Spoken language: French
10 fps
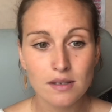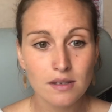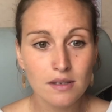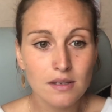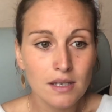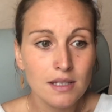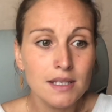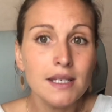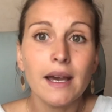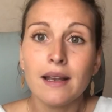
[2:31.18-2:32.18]
c'est
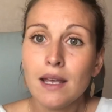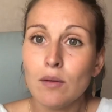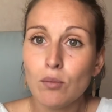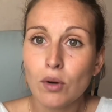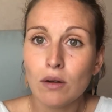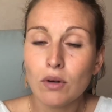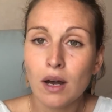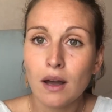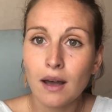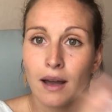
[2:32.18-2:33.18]
d'y aller pour avoir
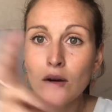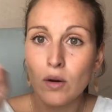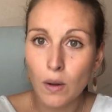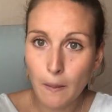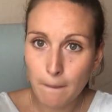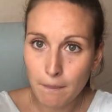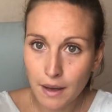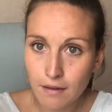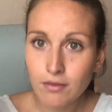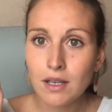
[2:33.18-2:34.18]
un corps
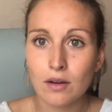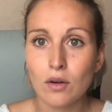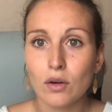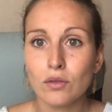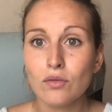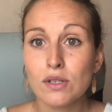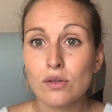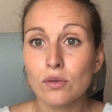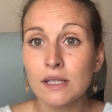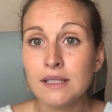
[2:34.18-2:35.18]
parfait, encore une fois,
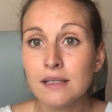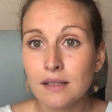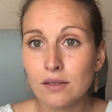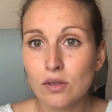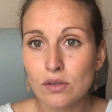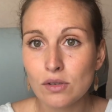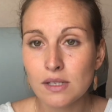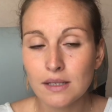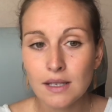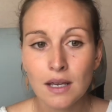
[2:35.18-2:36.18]
selon les dictats de notre
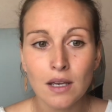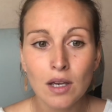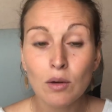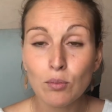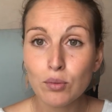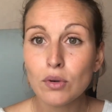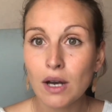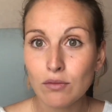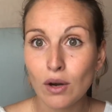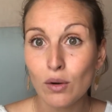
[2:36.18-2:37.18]
société, pour
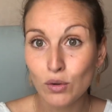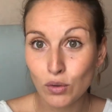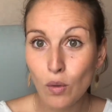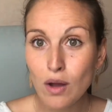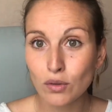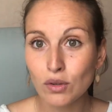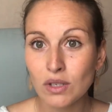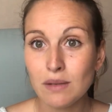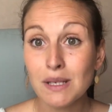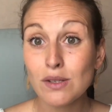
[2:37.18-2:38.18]
avoir le droit, entre
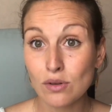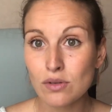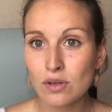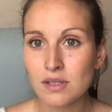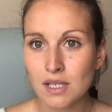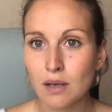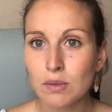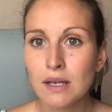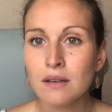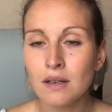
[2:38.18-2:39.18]
guillemets, de se sentir
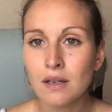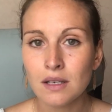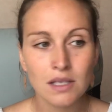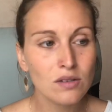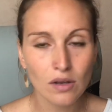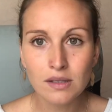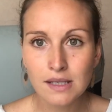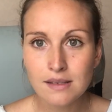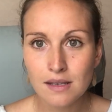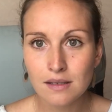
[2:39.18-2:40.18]
bien et de
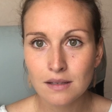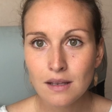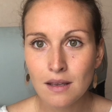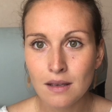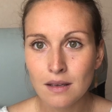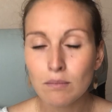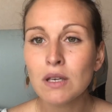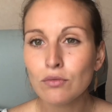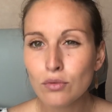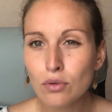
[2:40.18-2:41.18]
sortir cet été. Mais
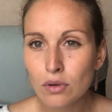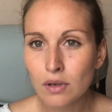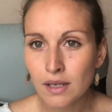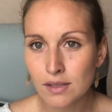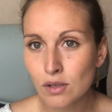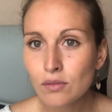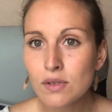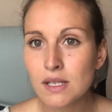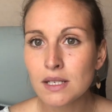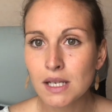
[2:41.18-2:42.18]
vous, est-ce que vous
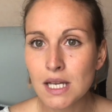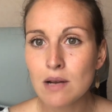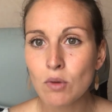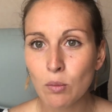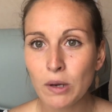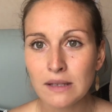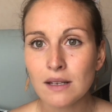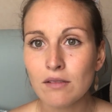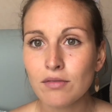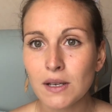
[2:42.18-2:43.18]
étiez réellement prête à
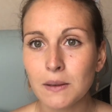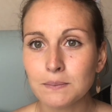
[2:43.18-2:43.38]
le faire